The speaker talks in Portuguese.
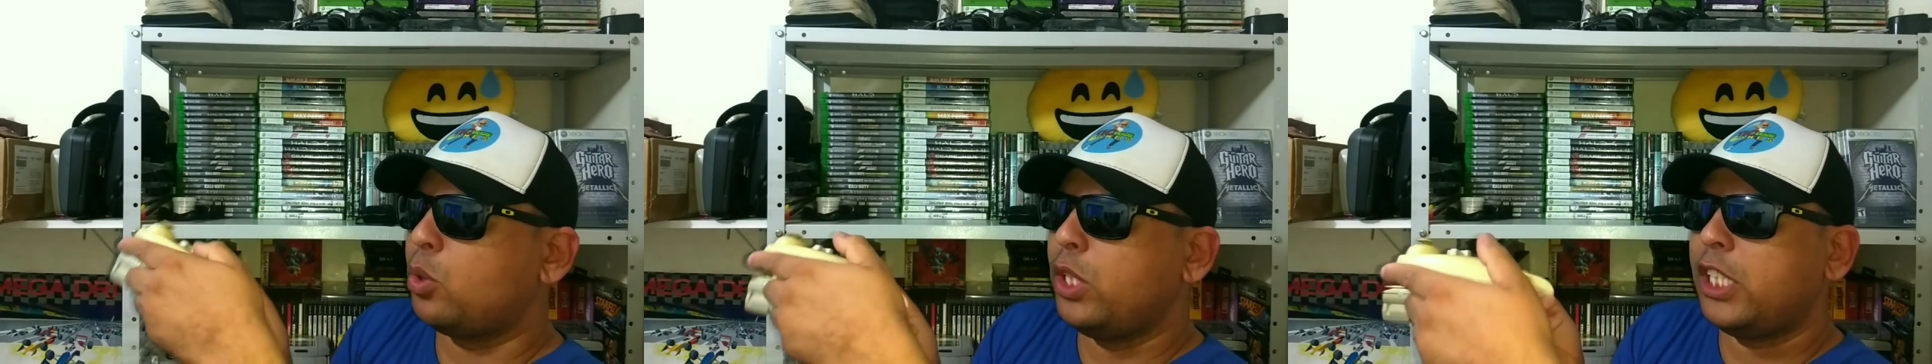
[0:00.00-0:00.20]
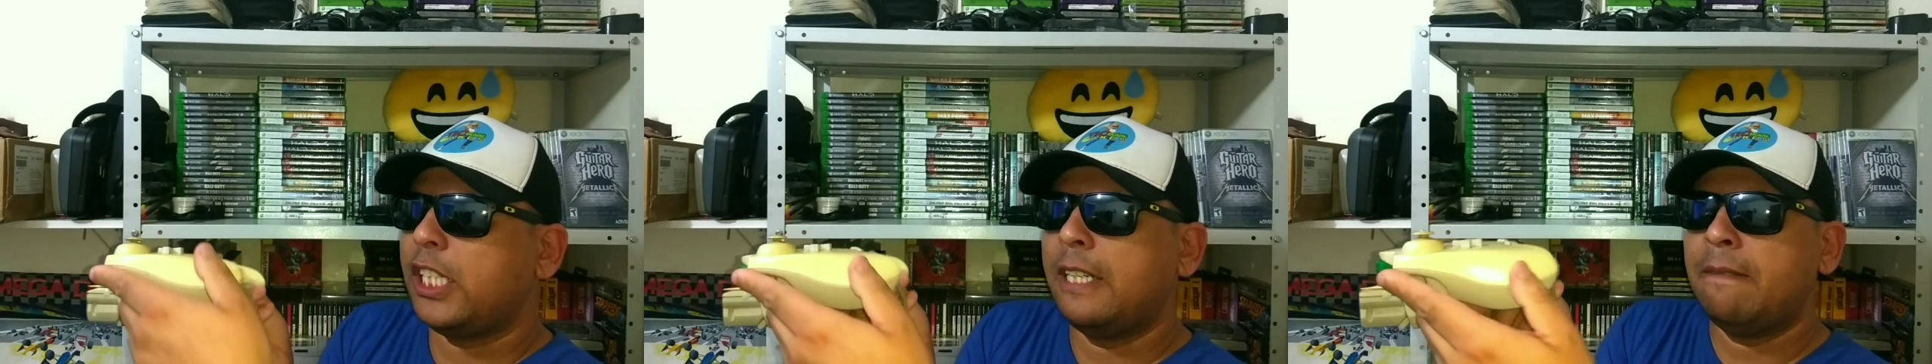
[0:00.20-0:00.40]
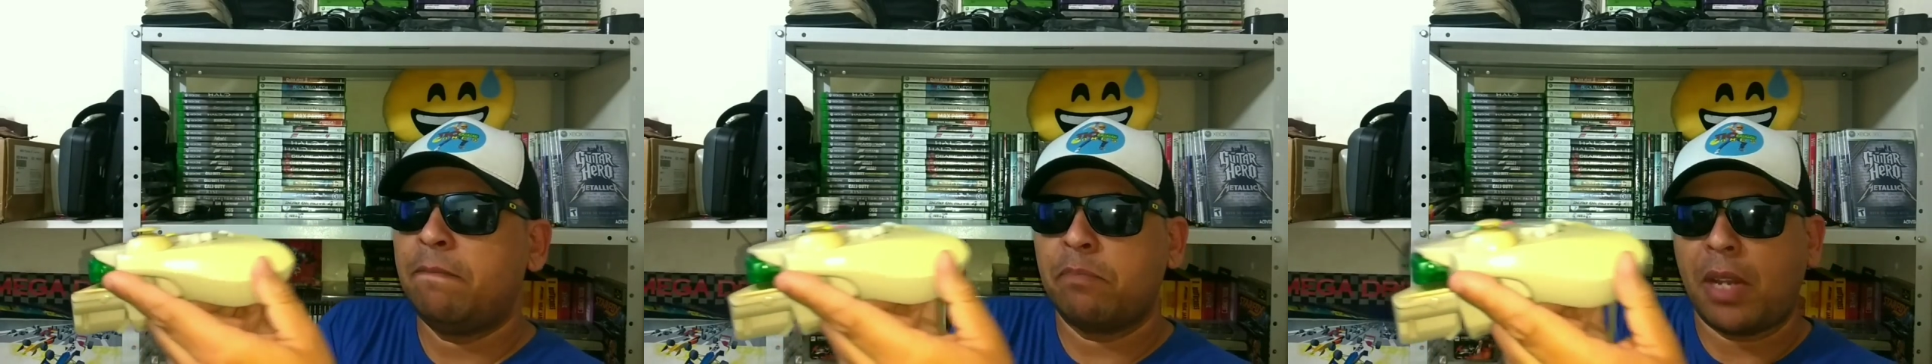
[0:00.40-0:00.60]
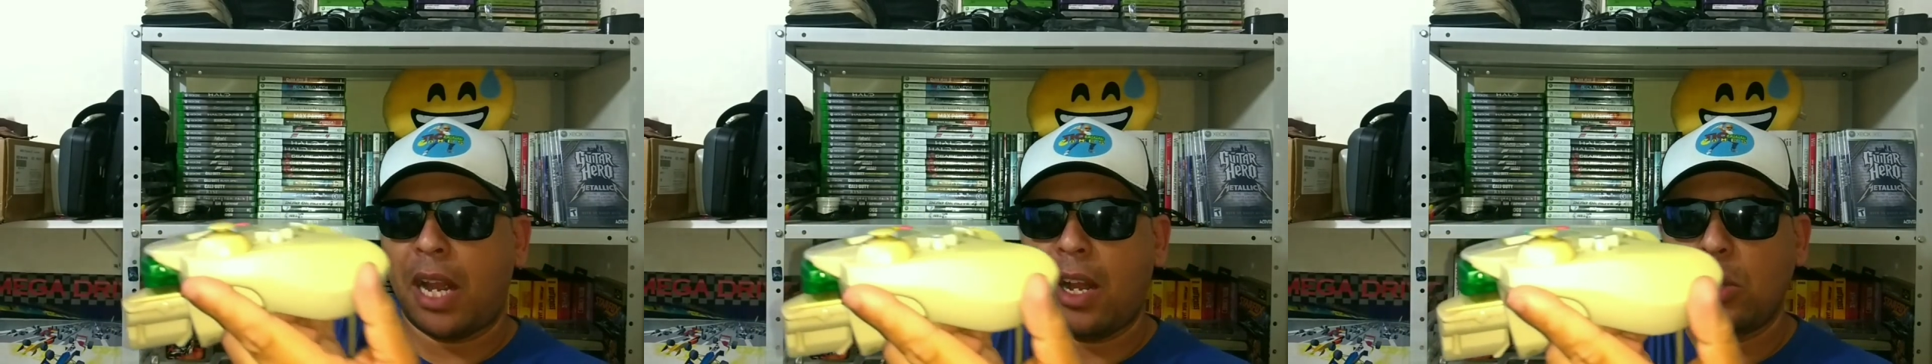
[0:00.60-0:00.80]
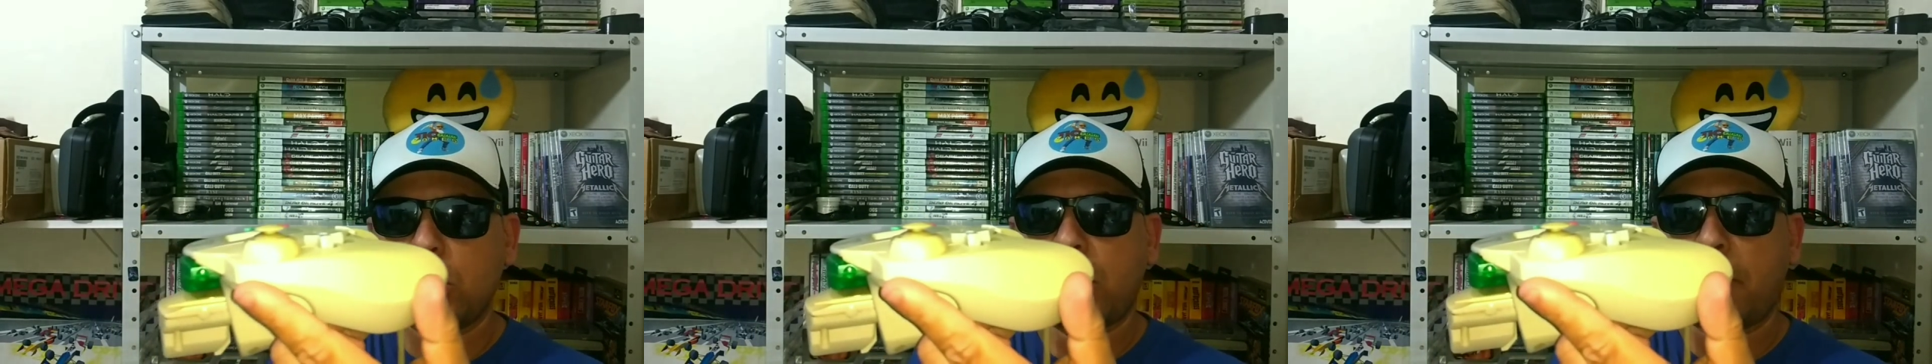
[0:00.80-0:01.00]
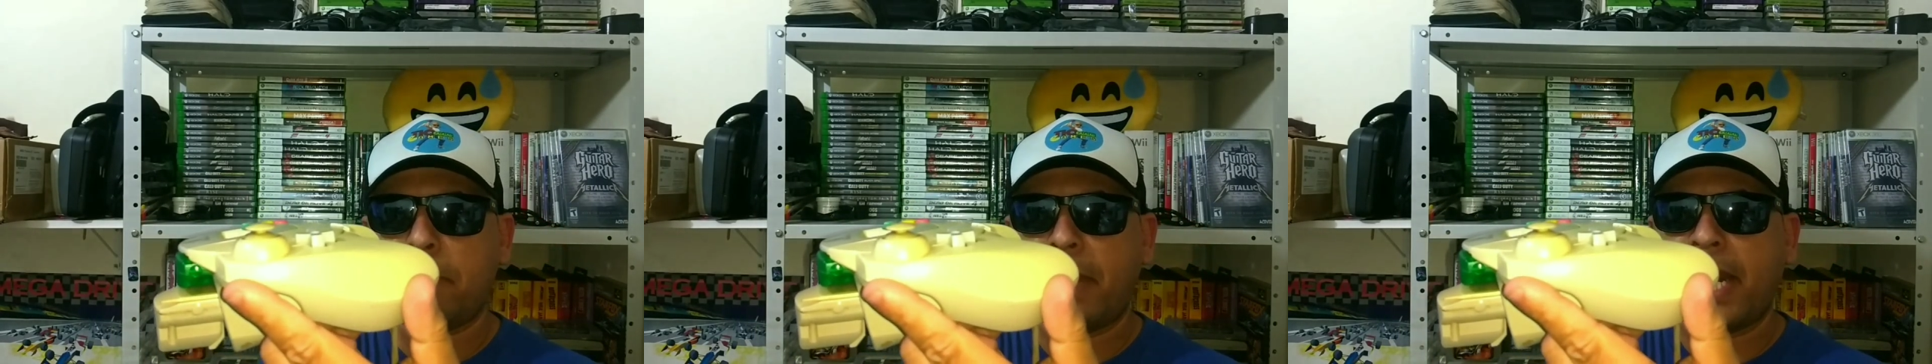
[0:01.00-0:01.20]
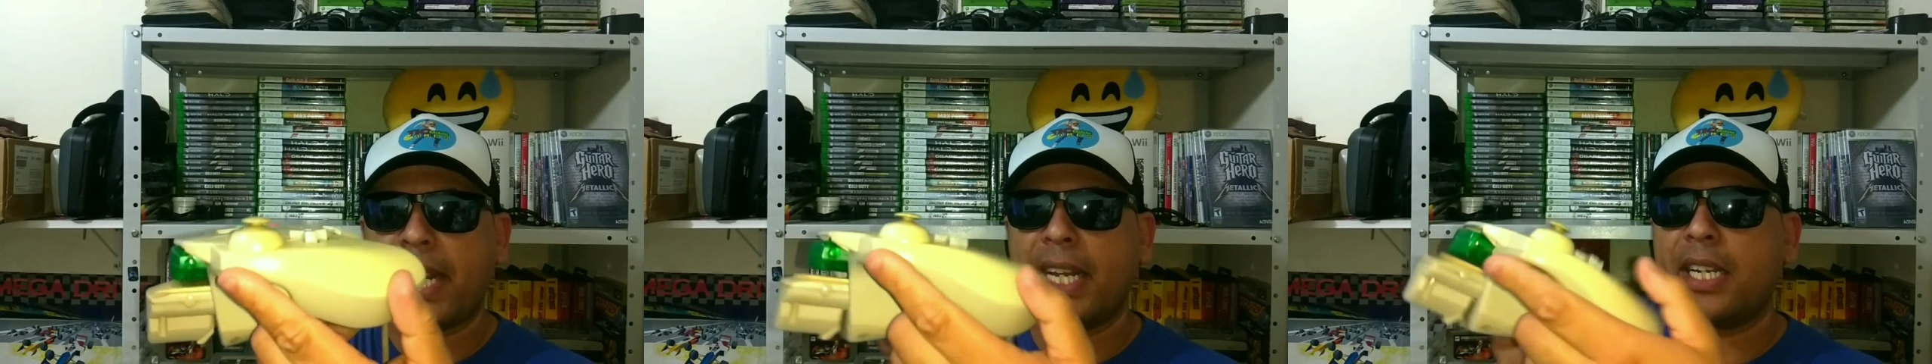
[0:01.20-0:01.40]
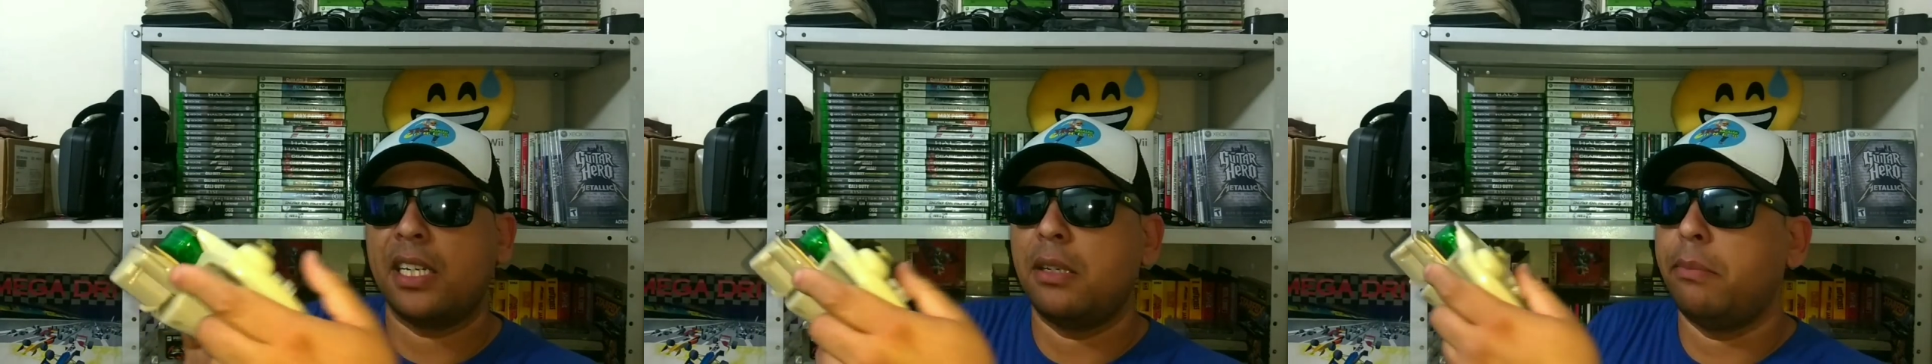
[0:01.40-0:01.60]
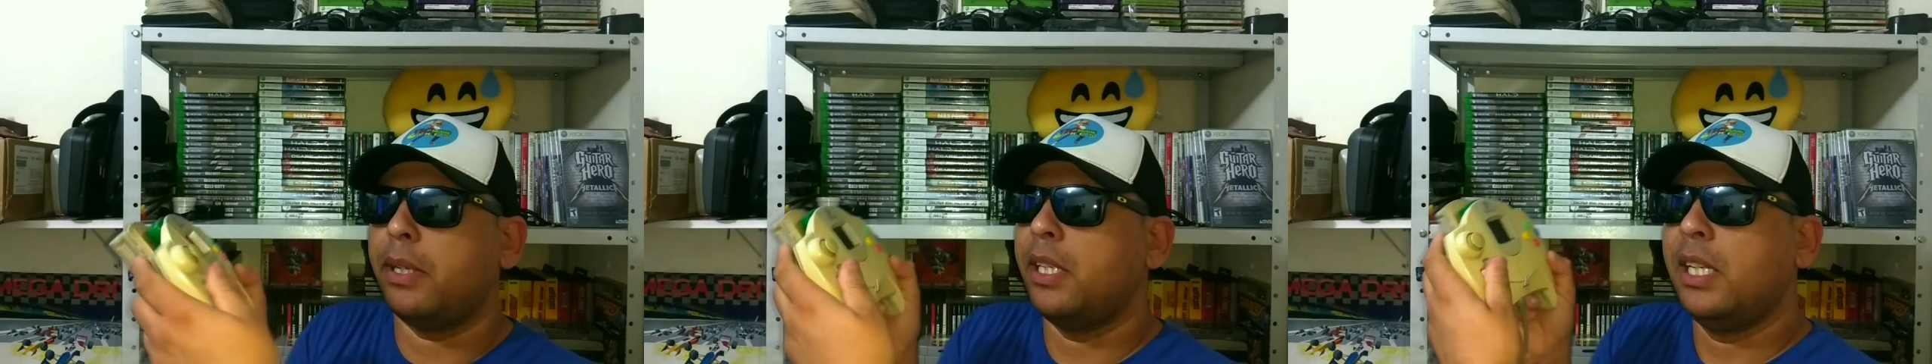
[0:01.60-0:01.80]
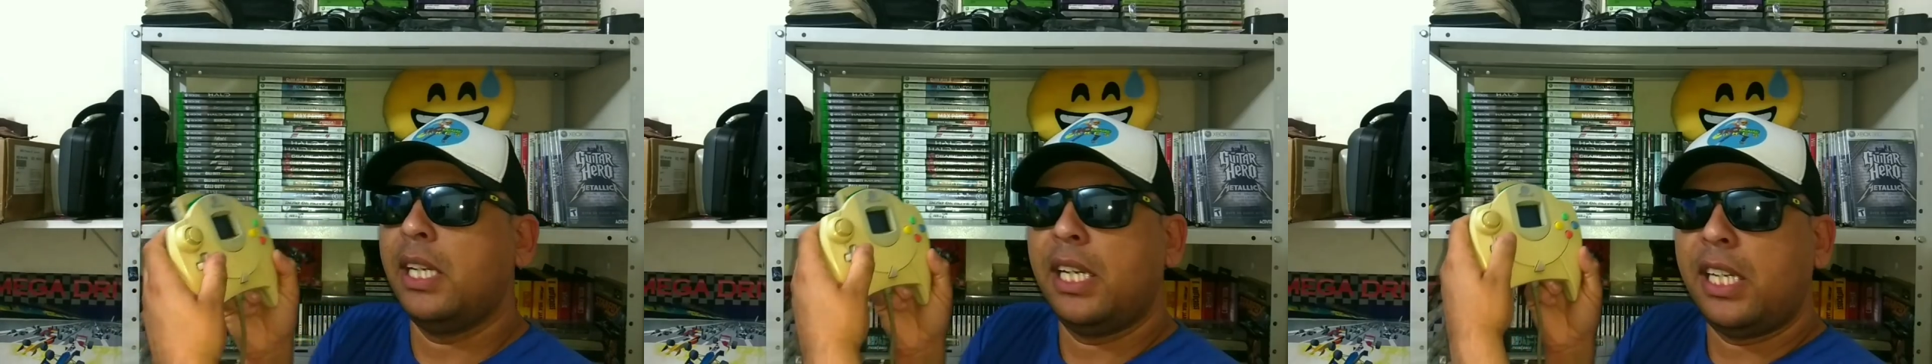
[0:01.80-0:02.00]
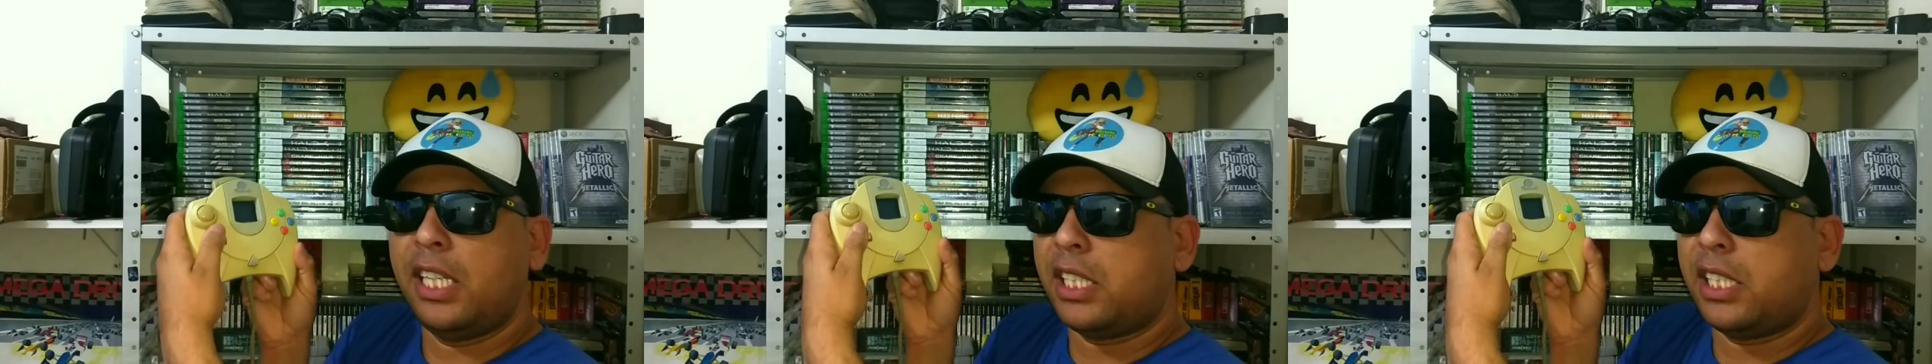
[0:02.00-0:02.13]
cruz alta pra caramba.